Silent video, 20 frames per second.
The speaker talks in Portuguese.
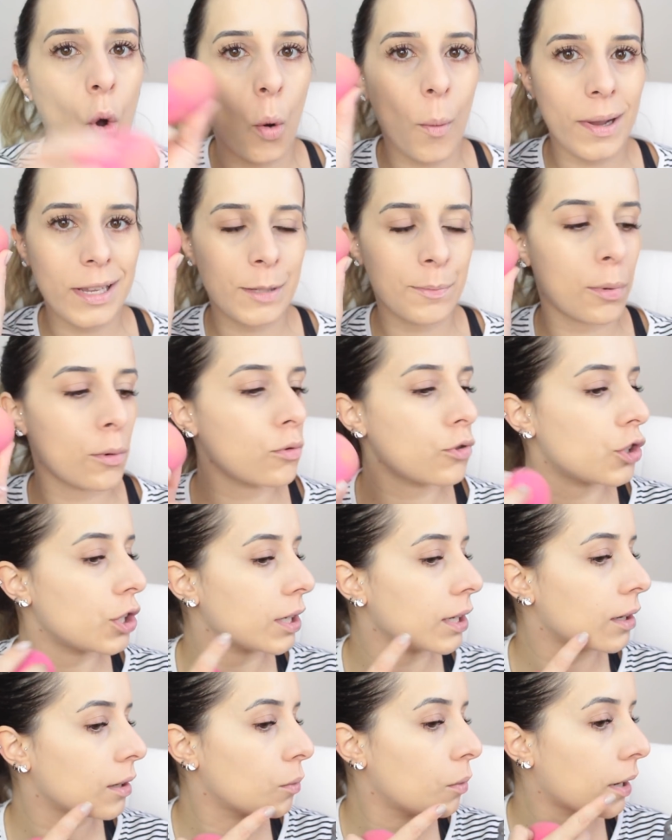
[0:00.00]
com a
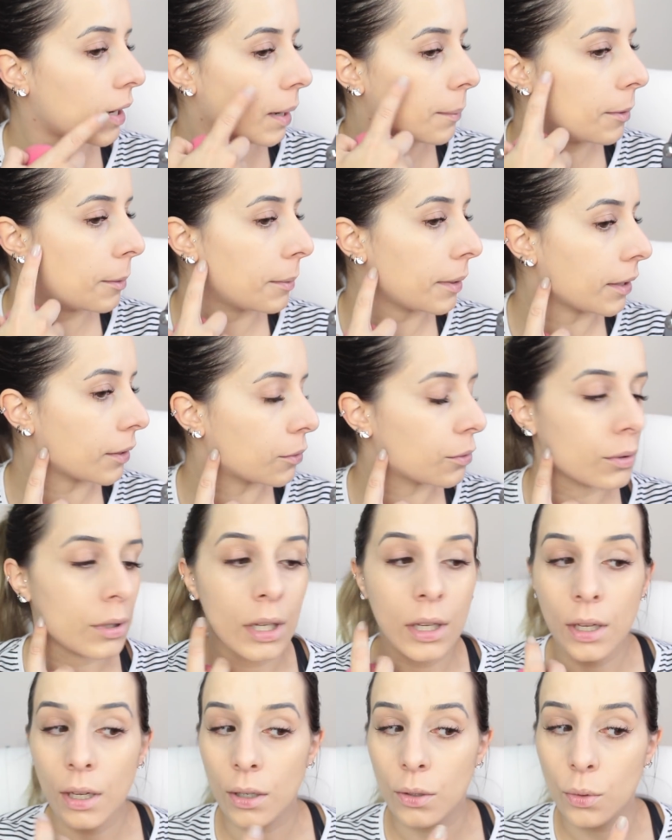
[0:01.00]
esponjinha, o acabamento,
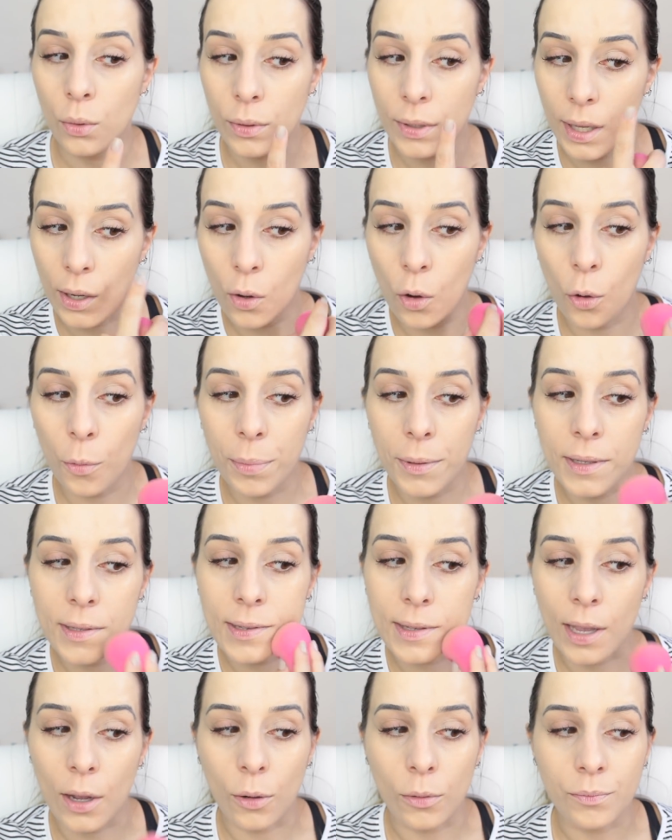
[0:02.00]
do que com o
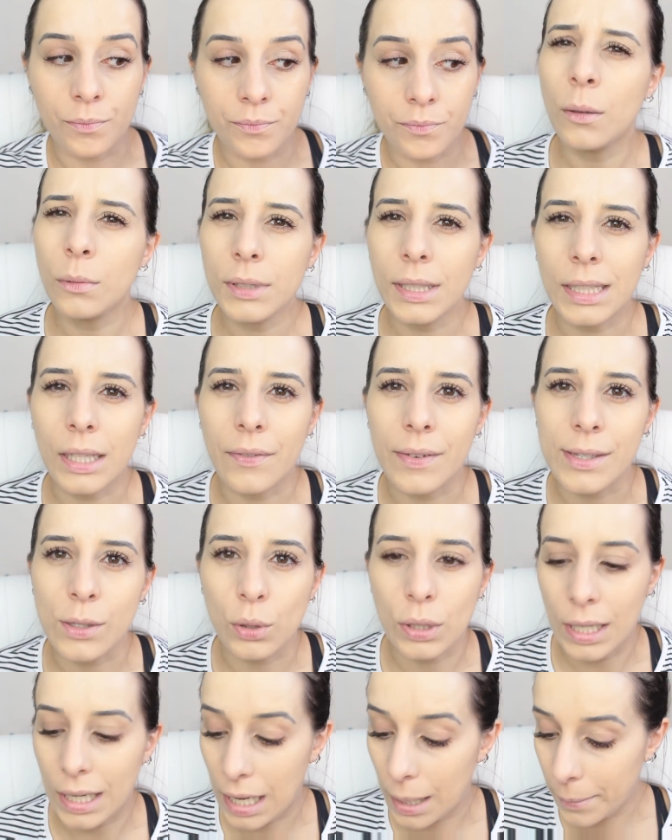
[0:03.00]
pincel. Vamos tentar fazer
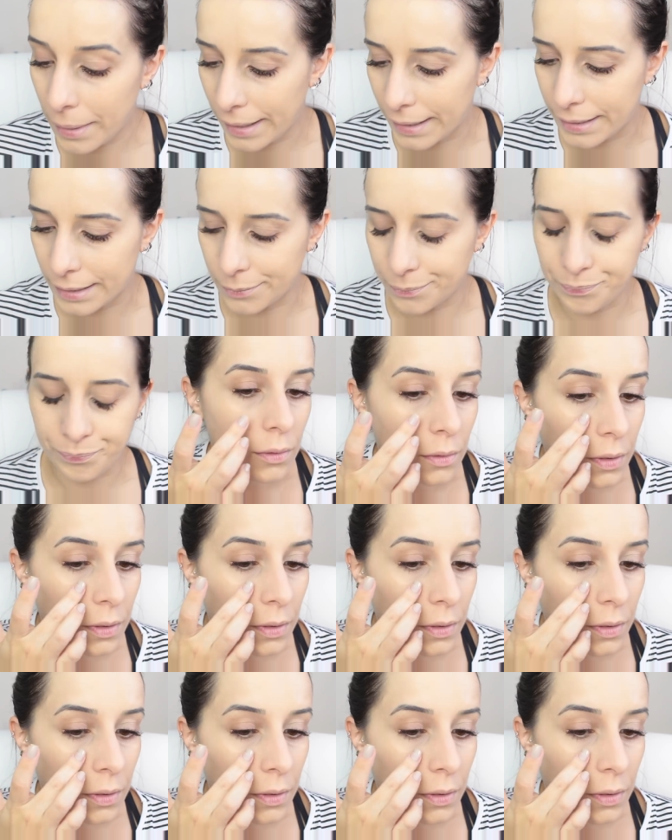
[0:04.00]
outra camada?